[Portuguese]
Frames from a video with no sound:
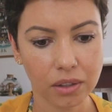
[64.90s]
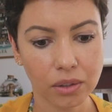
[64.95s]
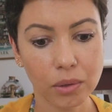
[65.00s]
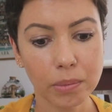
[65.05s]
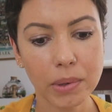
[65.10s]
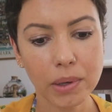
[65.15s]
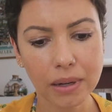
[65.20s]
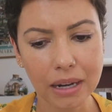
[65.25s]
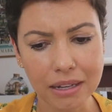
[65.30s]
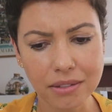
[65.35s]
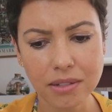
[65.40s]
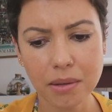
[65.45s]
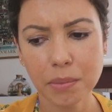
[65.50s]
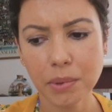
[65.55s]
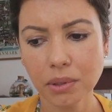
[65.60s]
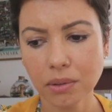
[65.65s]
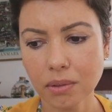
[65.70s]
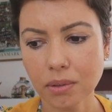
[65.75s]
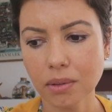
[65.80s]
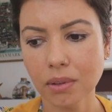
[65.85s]
No meu caso é
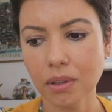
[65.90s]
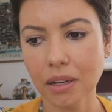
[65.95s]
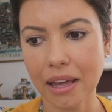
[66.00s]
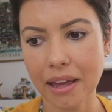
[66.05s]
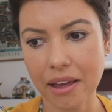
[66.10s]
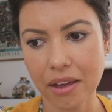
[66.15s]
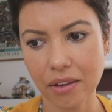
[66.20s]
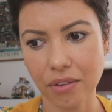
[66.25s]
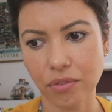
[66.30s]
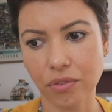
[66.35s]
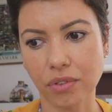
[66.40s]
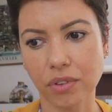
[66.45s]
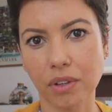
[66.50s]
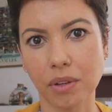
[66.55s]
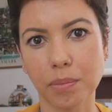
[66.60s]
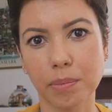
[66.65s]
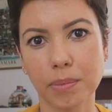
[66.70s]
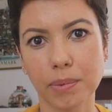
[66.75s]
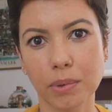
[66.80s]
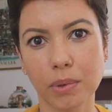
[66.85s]
muito leve,
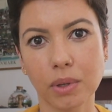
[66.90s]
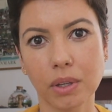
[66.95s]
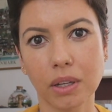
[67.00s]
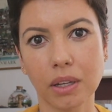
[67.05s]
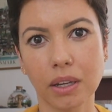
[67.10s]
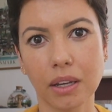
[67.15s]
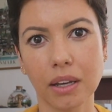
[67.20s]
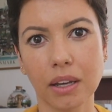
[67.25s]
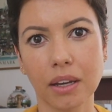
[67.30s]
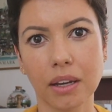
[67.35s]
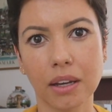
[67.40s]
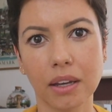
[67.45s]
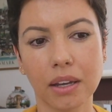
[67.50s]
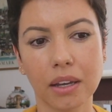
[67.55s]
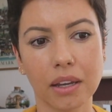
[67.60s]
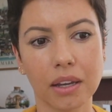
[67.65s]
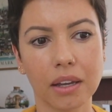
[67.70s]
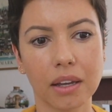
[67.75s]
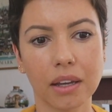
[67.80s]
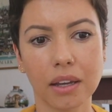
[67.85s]

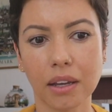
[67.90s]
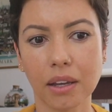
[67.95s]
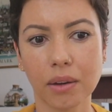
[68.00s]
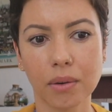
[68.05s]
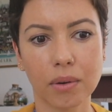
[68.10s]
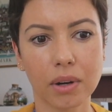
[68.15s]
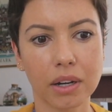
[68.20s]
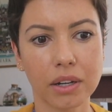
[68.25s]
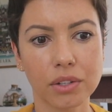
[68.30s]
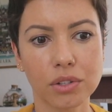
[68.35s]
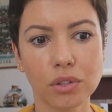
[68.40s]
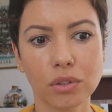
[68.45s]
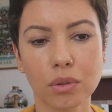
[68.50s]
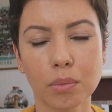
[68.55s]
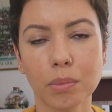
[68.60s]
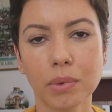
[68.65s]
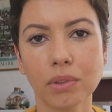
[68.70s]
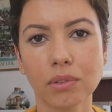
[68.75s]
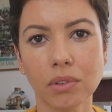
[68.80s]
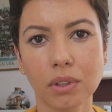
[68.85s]
porque eu
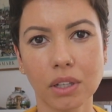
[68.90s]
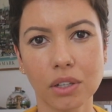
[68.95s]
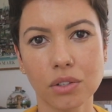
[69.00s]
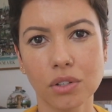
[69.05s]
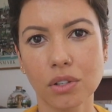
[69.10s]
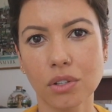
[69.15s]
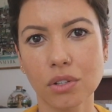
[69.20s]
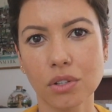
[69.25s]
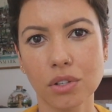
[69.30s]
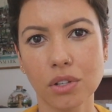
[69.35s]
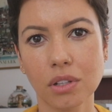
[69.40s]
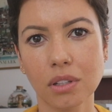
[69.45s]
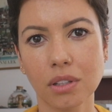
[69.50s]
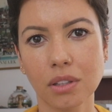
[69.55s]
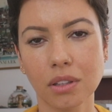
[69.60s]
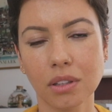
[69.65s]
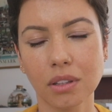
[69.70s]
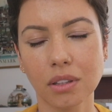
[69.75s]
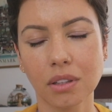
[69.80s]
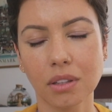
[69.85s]
acredito muito que a gente
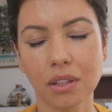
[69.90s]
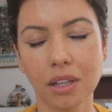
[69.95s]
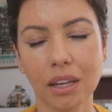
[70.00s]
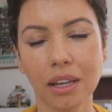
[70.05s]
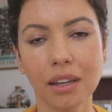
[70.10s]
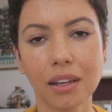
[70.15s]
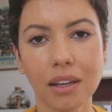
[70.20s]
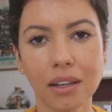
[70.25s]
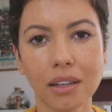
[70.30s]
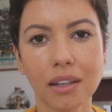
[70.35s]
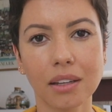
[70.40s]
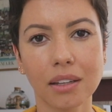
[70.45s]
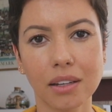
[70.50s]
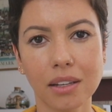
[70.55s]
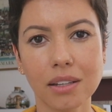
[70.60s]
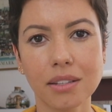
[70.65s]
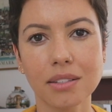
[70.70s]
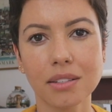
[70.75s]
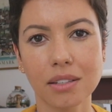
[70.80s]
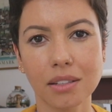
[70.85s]
tenha e
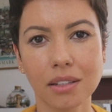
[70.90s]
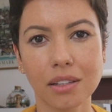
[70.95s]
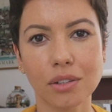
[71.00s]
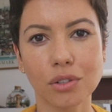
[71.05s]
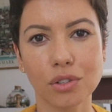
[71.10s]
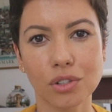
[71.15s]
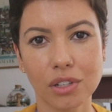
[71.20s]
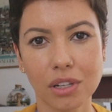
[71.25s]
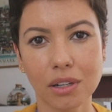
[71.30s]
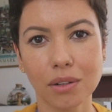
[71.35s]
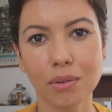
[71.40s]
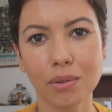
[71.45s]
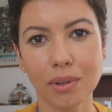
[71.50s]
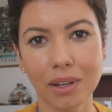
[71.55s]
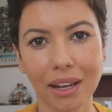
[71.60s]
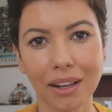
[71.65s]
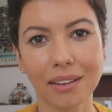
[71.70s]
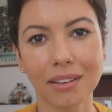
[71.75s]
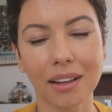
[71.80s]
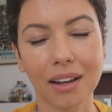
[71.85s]
crie sinergia com
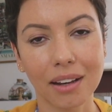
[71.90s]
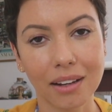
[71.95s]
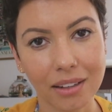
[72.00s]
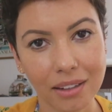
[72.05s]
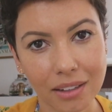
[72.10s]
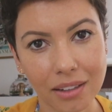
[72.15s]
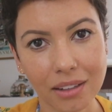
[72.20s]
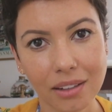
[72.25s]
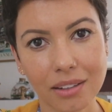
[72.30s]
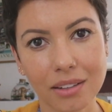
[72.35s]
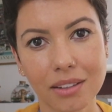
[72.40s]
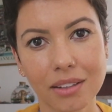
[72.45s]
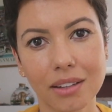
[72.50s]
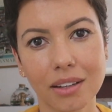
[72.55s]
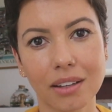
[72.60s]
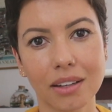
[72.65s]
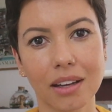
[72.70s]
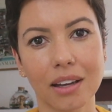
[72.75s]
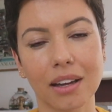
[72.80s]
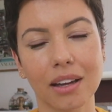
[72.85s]
quem está ali
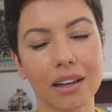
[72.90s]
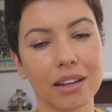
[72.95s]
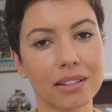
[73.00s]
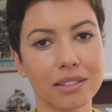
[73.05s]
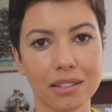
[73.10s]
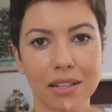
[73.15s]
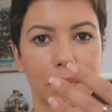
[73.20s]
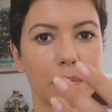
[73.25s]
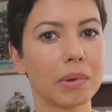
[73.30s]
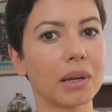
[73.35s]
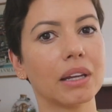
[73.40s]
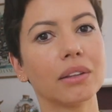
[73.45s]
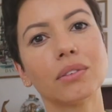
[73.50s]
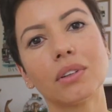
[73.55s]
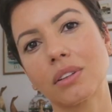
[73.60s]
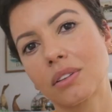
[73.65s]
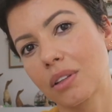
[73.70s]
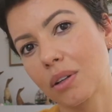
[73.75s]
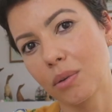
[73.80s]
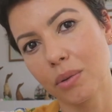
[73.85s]
é,
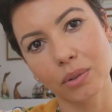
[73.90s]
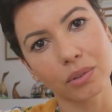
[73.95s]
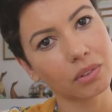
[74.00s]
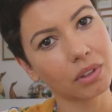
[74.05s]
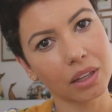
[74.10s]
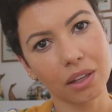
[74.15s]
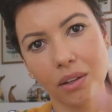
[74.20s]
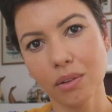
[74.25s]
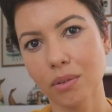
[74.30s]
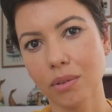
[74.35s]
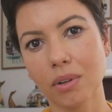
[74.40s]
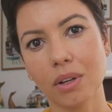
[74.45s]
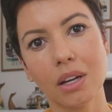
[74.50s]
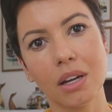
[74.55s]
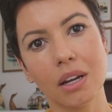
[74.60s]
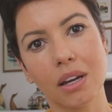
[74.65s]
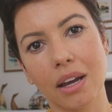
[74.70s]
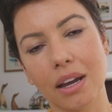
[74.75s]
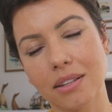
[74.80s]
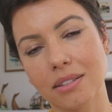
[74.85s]
recebendo, então eu tenho
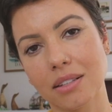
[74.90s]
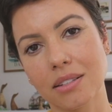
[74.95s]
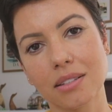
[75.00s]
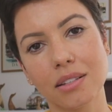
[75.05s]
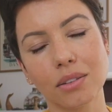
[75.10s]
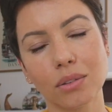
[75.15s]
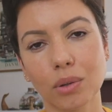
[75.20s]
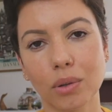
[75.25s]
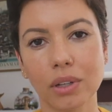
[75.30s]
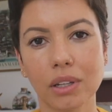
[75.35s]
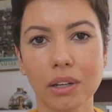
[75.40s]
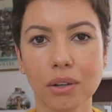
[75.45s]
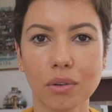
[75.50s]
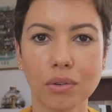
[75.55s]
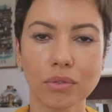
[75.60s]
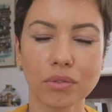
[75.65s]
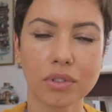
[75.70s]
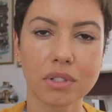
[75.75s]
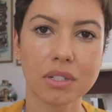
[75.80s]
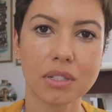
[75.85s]
essa sintonia
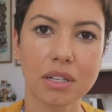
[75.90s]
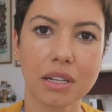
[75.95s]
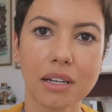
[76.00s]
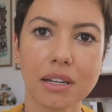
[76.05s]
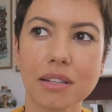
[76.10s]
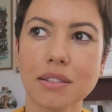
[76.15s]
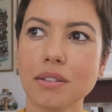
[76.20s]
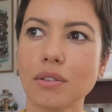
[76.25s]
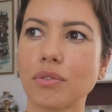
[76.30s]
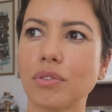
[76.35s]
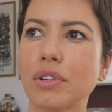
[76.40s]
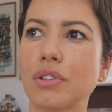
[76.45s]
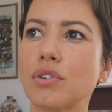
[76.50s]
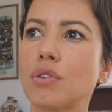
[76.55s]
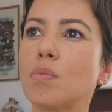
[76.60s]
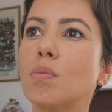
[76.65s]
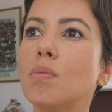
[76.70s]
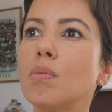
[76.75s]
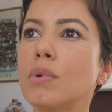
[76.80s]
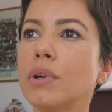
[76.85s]
com vocês, eu
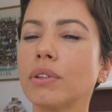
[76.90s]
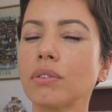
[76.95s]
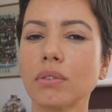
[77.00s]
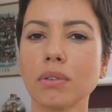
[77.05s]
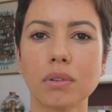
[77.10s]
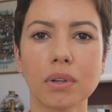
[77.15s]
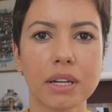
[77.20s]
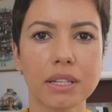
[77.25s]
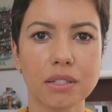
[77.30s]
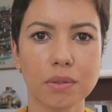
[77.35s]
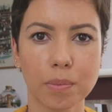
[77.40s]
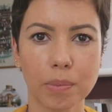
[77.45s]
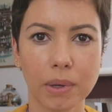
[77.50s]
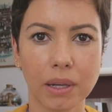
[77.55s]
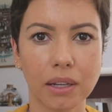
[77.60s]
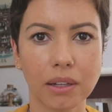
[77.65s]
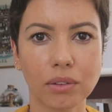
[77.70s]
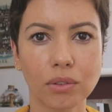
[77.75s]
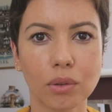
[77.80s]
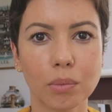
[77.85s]
vejo muito
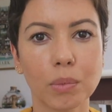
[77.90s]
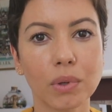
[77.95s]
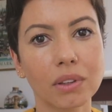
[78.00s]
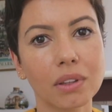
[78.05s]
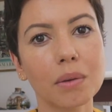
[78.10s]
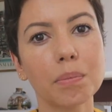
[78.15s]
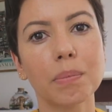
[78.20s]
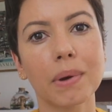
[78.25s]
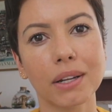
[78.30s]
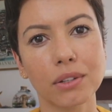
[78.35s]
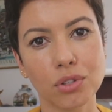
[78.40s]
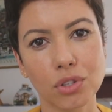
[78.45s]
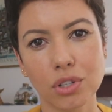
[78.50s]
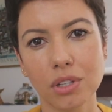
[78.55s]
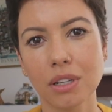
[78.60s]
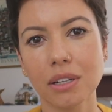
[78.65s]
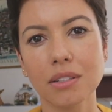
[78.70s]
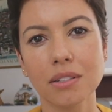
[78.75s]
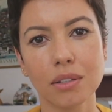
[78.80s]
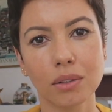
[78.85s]
respeito e muita
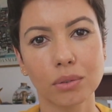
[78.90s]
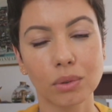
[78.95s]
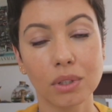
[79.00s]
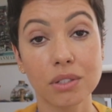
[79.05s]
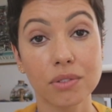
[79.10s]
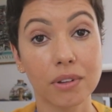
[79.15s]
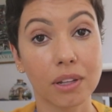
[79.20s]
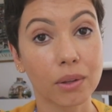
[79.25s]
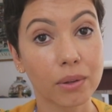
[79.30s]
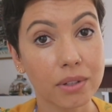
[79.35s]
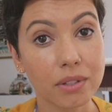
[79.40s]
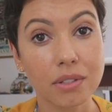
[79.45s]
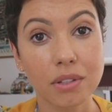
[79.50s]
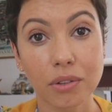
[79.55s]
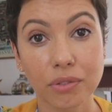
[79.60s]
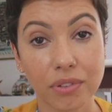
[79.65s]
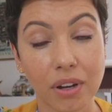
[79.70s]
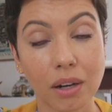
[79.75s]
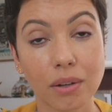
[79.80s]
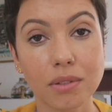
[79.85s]
empatia, que são dois valores
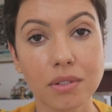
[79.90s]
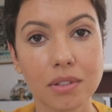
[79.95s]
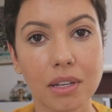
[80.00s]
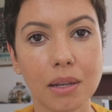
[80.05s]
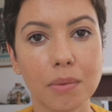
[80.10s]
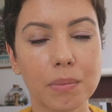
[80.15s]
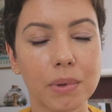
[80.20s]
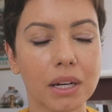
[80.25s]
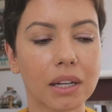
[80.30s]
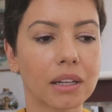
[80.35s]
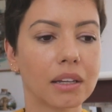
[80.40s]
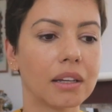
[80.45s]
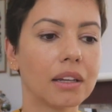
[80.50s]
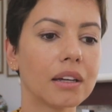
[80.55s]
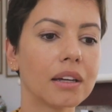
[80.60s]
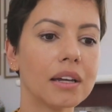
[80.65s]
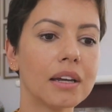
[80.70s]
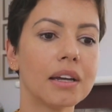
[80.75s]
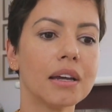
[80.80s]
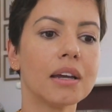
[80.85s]
que eu falo sempre
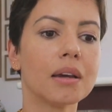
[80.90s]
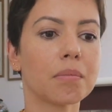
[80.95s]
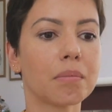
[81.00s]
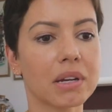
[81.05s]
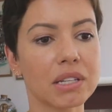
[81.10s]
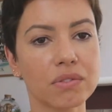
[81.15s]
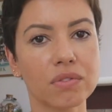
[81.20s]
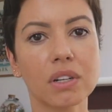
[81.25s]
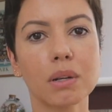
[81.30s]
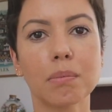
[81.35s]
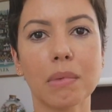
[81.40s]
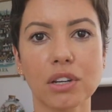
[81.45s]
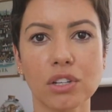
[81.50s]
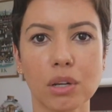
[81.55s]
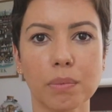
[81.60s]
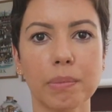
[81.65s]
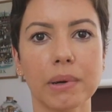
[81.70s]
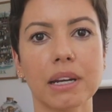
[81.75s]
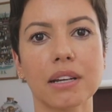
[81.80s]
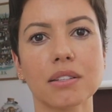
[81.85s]
aqui, mas vira e
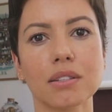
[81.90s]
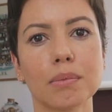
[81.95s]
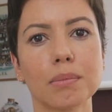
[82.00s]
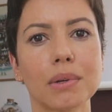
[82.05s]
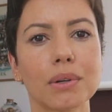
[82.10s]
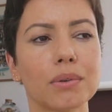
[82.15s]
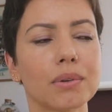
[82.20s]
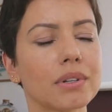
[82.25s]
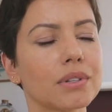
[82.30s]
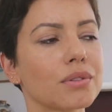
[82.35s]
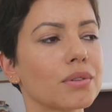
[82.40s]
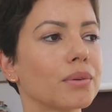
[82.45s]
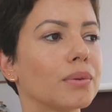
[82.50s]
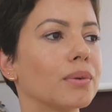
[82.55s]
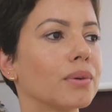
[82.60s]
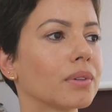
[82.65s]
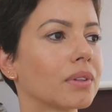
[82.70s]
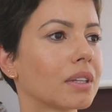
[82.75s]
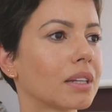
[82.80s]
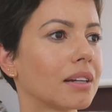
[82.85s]
mexe aparece uma coisa ou
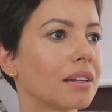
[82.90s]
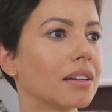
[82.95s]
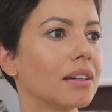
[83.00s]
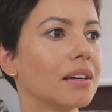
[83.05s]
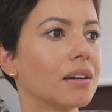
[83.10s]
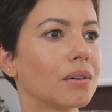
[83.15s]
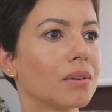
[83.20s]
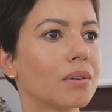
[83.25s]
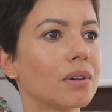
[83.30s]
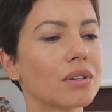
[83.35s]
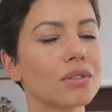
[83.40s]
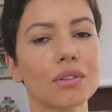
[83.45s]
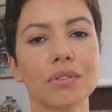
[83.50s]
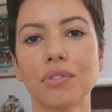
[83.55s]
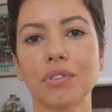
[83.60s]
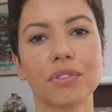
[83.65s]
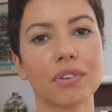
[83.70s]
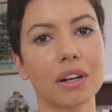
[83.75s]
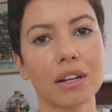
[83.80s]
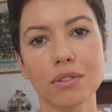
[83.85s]
outra e eu
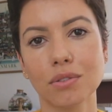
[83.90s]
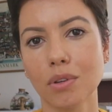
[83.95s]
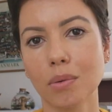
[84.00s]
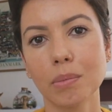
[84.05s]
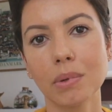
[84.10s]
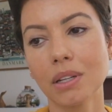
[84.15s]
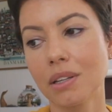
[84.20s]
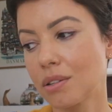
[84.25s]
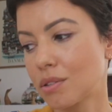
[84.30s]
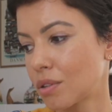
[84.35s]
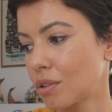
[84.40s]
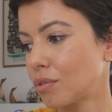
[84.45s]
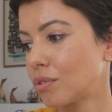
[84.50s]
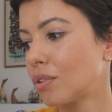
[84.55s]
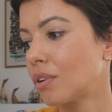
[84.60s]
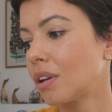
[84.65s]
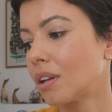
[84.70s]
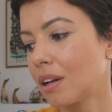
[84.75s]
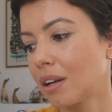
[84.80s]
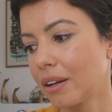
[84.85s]
resolvi falar sobre isso. Eu
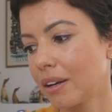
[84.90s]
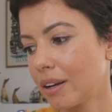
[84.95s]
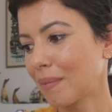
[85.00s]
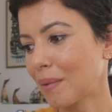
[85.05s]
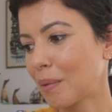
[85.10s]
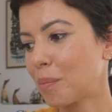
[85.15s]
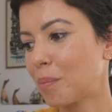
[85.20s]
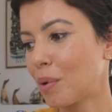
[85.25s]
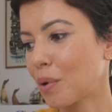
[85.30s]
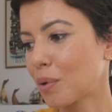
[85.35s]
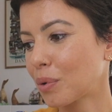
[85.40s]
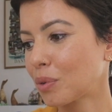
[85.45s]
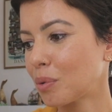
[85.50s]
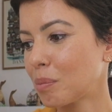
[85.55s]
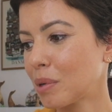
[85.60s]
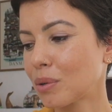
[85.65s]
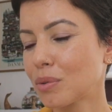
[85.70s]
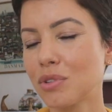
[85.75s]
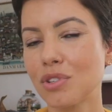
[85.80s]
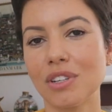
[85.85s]
vou ler um pouco do
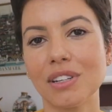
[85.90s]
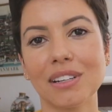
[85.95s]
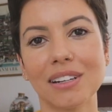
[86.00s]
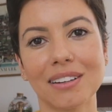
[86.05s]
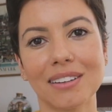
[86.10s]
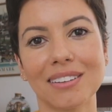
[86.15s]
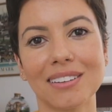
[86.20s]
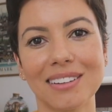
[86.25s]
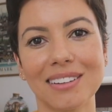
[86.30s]
meu dia.